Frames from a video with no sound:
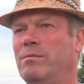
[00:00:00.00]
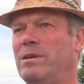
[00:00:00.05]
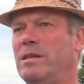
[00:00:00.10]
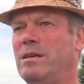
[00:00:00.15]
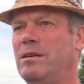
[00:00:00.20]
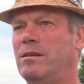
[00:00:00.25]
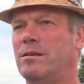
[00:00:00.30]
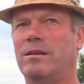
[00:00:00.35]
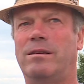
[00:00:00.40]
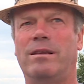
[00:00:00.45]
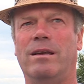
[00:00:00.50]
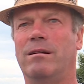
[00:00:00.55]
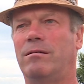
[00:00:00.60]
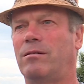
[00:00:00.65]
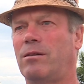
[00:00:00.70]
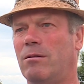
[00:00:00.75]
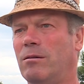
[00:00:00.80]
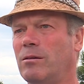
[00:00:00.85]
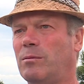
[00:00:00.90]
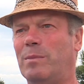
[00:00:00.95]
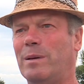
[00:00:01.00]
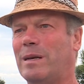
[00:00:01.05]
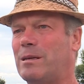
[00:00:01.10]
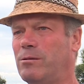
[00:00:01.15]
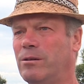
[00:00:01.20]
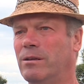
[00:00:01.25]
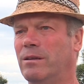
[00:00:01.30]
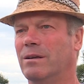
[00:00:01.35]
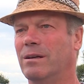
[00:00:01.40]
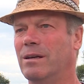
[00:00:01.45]
midi, c'était 30
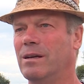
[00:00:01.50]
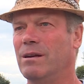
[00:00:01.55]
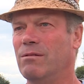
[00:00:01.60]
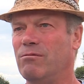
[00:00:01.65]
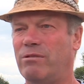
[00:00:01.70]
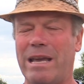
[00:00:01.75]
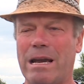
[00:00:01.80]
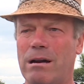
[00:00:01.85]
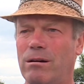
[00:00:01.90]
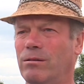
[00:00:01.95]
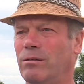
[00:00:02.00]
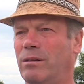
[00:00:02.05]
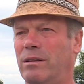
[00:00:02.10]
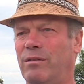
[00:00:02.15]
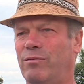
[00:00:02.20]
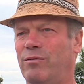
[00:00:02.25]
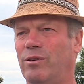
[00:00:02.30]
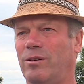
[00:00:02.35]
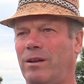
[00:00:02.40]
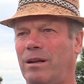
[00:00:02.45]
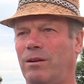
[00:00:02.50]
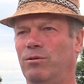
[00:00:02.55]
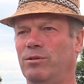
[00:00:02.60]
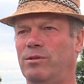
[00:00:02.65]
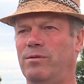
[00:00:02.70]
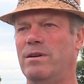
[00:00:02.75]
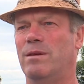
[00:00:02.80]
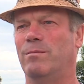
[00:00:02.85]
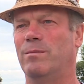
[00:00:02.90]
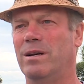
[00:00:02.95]
personnes, 40 des fois dans les
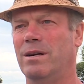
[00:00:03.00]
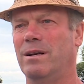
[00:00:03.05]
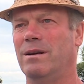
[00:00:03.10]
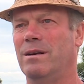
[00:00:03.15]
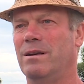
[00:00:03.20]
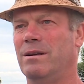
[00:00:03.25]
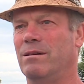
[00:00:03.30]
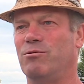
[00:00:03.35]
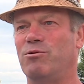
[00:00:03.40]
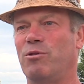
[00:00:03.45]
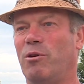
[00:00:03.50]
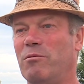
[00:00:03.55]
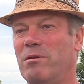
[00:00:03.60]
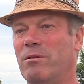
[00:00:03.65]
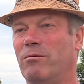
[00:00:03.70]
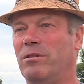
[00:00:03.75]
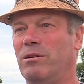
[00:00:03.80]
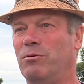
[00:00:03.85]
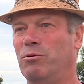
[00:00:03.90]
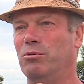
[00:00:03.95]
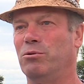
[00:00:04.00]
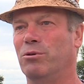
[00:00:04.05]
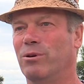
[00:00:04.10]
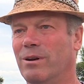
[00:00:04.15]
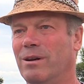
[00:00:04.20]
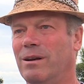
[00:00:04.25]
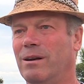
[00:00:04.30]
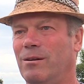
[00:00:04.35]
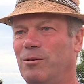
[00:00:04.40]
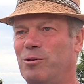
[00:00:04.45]
grosses fermes. Aujourd'hui, on est deux.
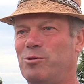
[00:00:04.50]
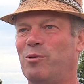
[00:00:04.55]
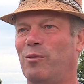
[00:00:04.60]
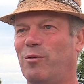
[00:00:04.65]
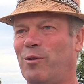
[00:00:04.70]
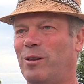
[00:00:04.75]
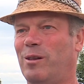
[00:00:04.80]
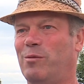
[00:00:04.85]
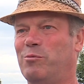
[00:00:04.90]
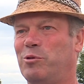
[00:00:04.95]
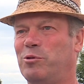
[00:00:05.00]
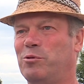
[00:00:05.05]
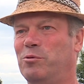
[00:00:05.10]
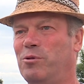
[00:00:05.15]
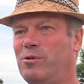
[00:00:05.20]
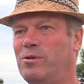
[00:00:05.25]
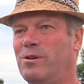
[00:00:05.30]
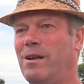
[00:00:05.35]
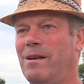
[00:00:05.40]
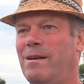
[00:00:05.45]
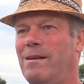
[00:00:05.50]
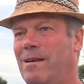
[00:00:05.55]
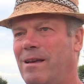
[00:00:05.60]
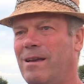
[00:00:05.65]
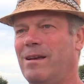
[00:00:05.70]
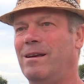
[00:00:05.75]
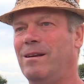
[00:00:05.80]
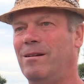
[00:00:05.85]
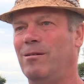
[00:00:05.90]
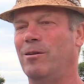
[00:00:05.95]
Le chauffeur de la moissonneuse
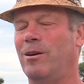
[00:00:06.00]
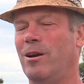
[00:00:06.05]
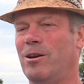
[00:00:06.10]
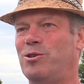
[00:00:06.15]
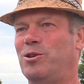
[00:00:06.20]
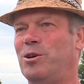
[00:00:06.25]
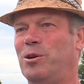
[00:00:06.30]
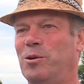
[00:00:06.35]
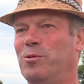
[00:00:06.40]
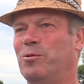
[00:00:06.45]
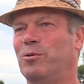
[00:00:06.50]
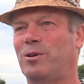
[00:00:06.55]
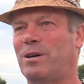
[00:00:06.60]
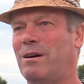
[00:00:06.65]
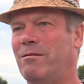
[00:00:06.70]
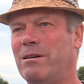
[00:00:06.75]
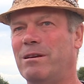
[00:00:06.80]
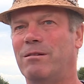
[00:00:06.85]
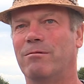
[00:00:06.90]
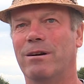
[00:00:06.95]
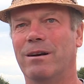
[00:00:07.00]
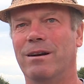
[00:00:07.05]
et le gars chez qui on travaille.